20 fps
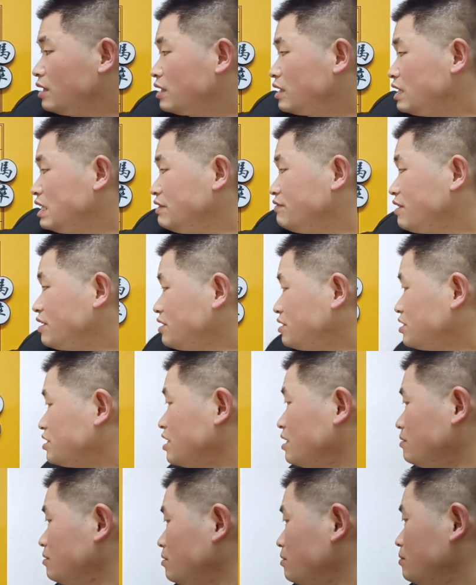黑方
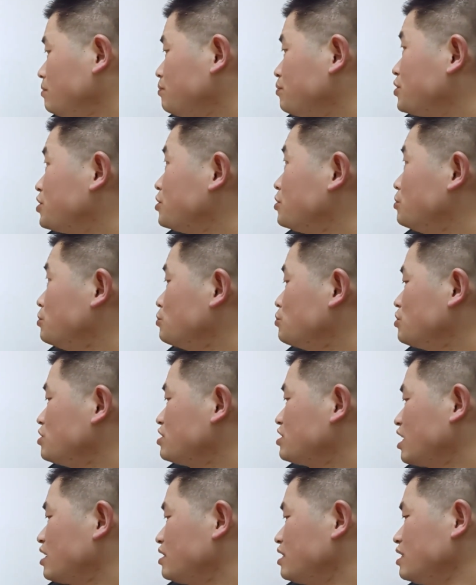先品车
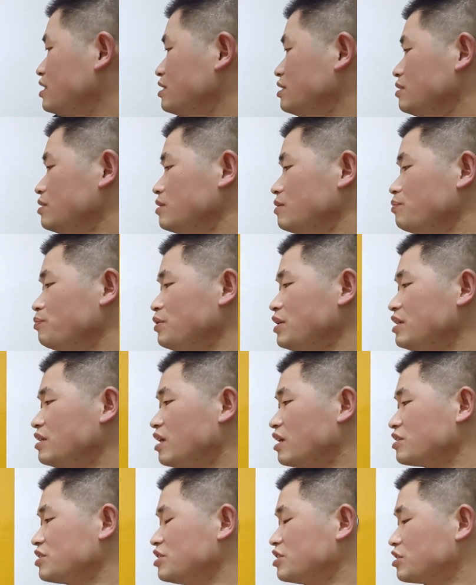站内避
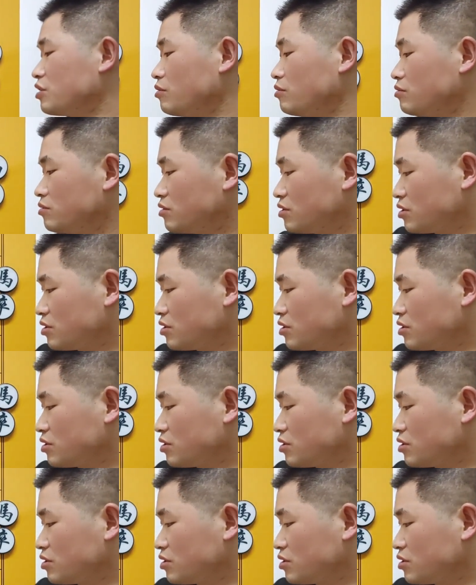让一手，